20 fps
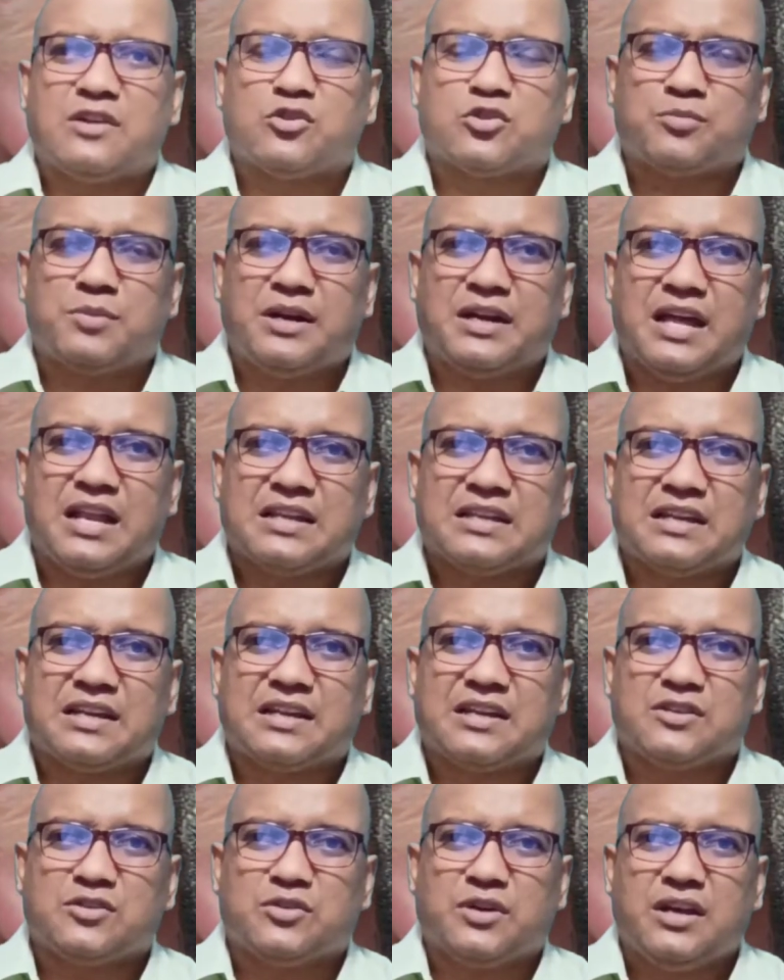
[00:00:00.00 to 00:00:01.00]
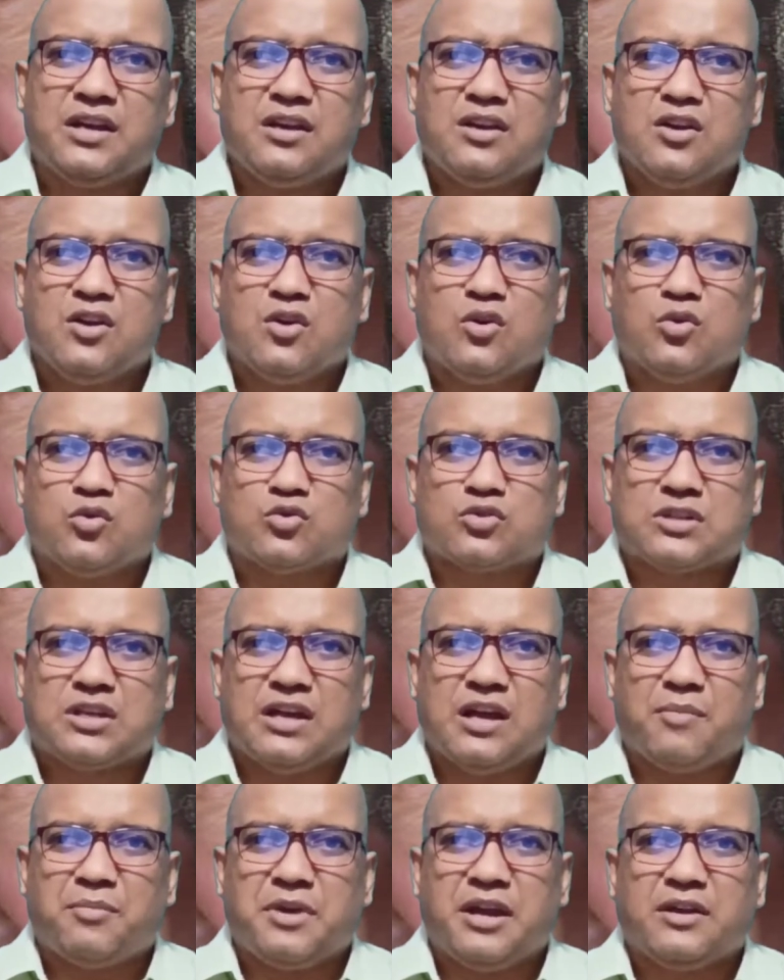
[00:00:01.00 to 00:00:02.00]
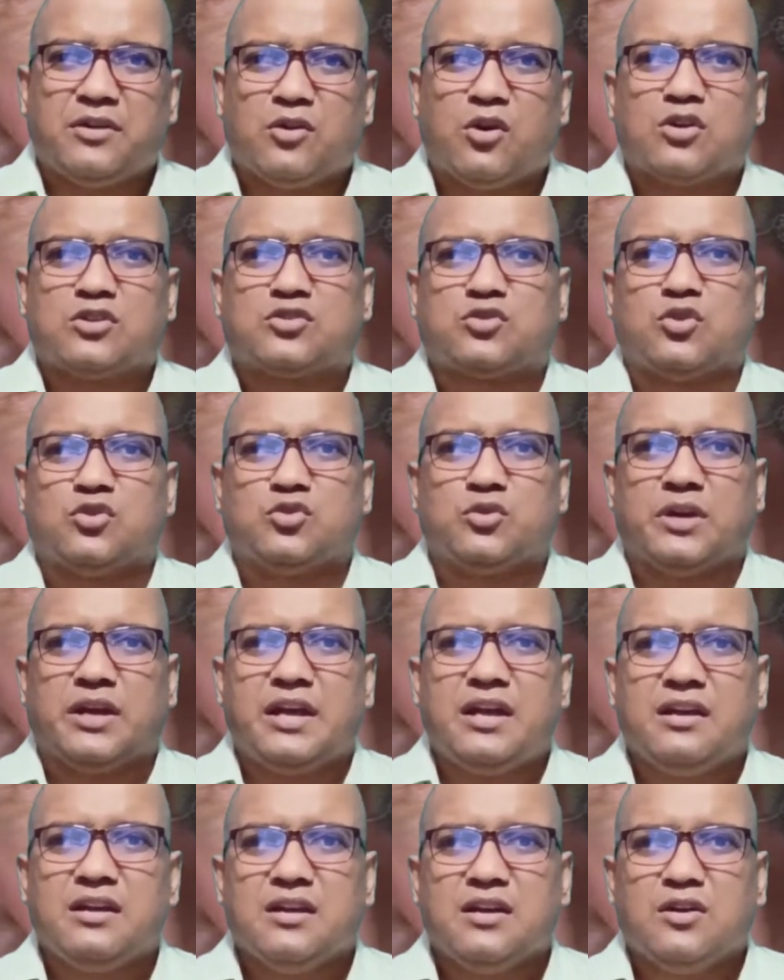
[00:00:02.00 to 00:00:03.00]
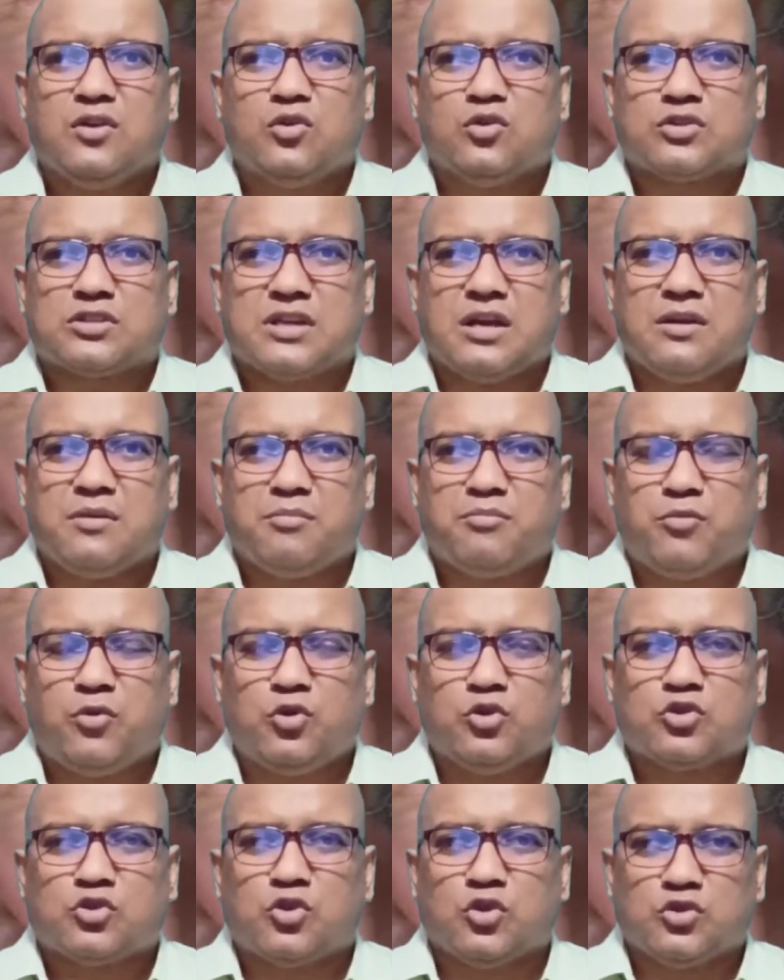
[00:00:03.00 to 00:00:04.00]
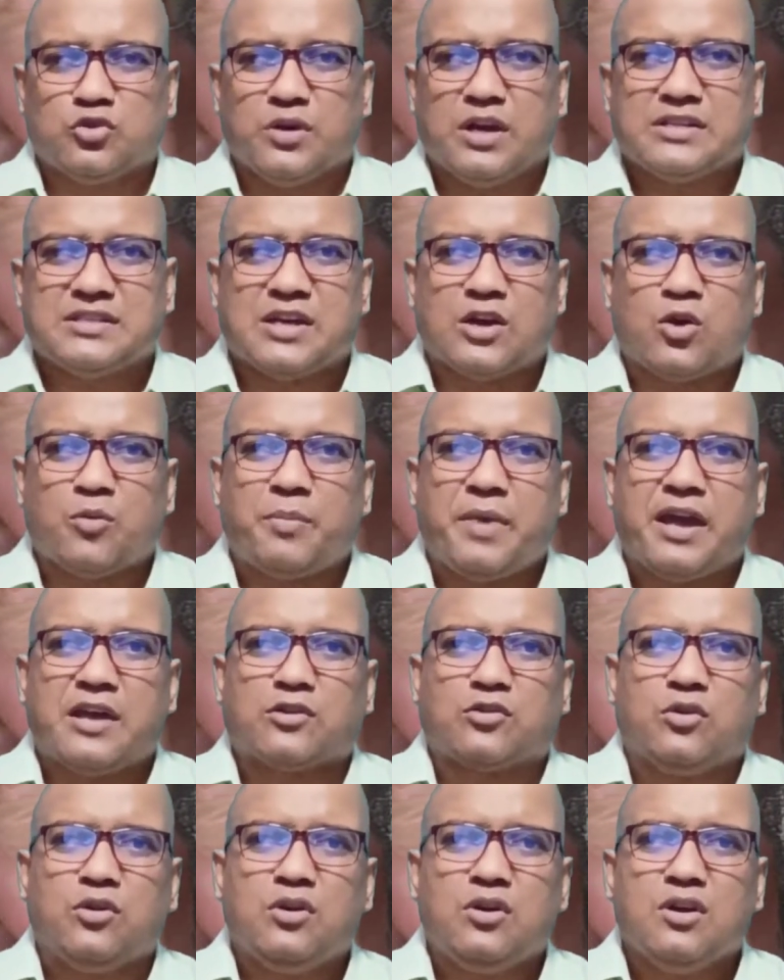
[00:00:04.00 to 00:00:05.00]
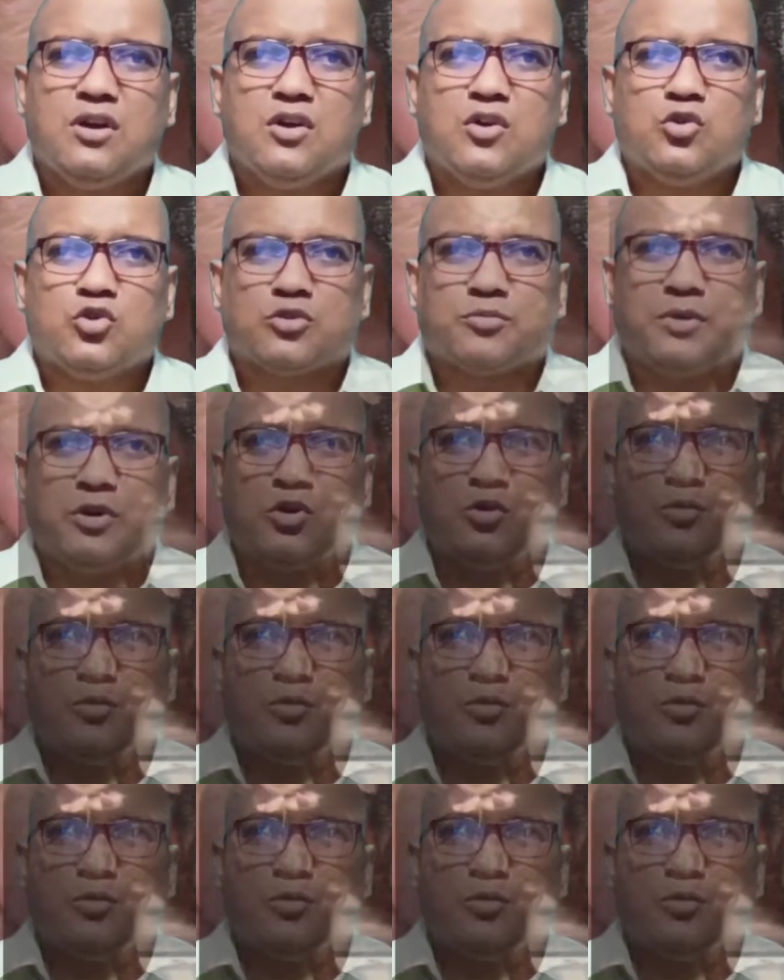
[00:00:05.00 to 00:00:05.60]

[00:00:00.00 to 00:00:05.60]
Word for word: और थोड़ा सा इप्सम साल्ट उसमें डाल करके जो है उसके अपने डॉग्स को जो है उसके फूड्स को जो है चारों